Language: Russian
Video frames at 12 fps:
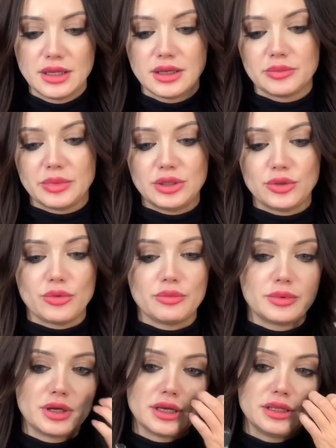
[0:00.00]
Потом
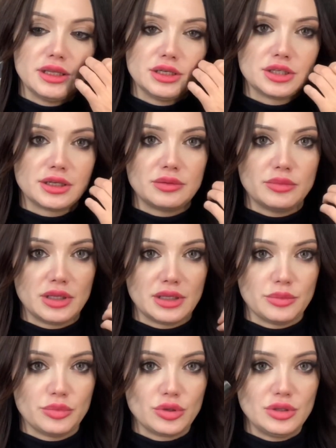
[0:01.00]
карандашик от
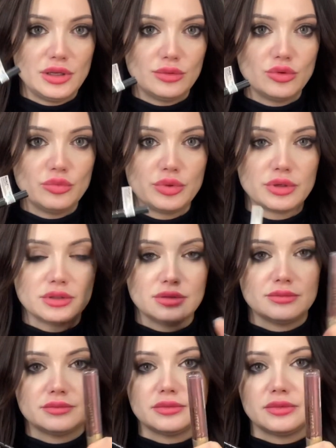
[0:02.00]
Manly Pro для губ.
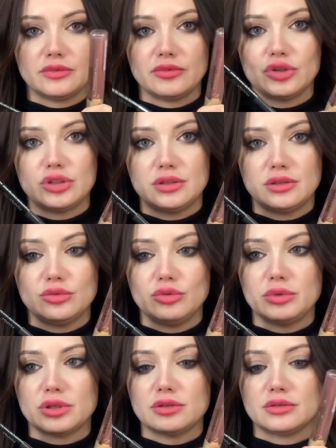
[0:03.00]
Вот,
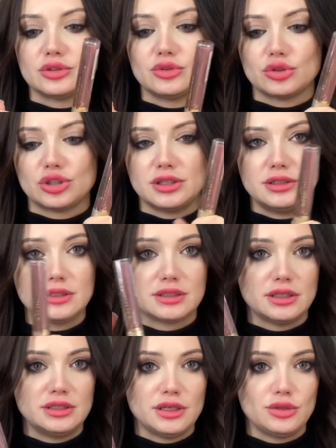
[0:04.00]
номер 106.
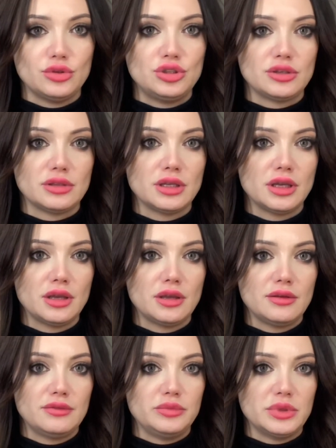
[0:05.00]
Кстати, они очень
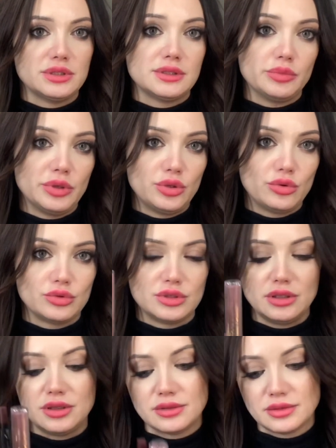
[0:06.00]
вместе
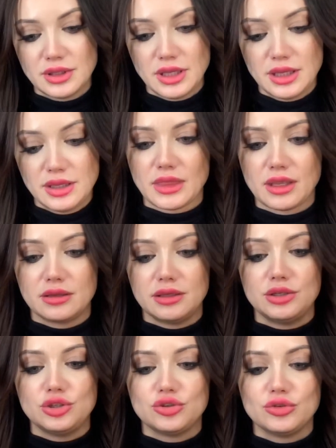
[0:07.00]
подходят. И
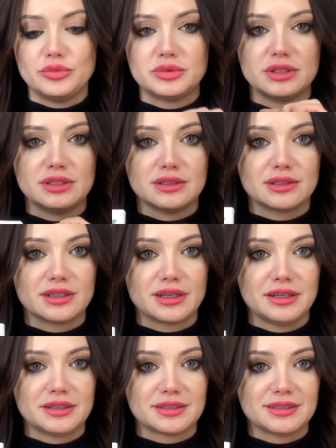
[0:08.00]
еще, смотрите,
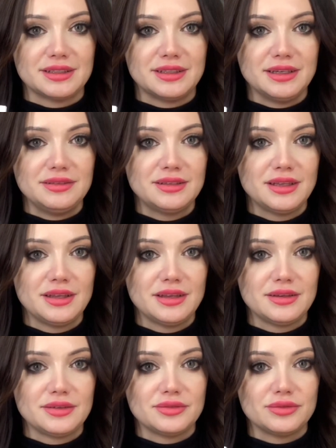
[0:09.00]
какая красота.
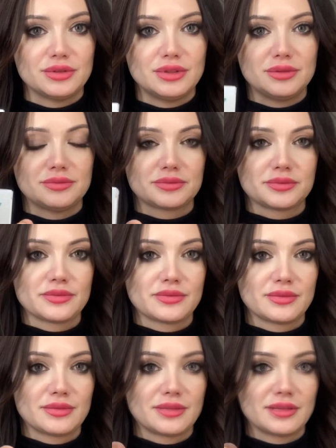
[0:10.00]
Вот
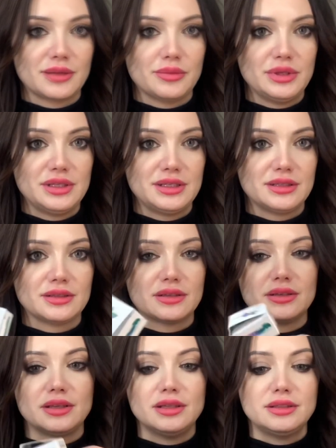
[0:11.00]
такая балеринка,
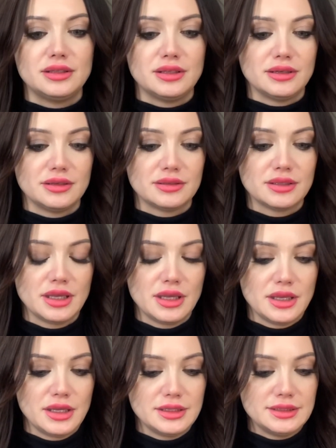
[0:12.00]
это
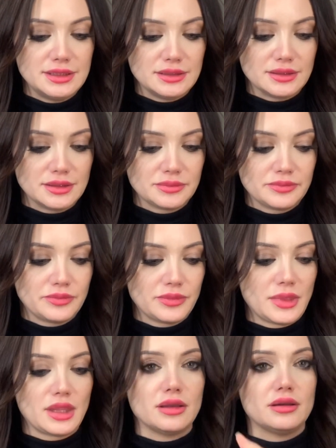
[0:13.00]
тинт.
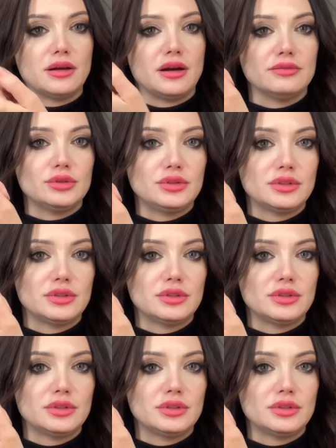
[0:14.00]
А вот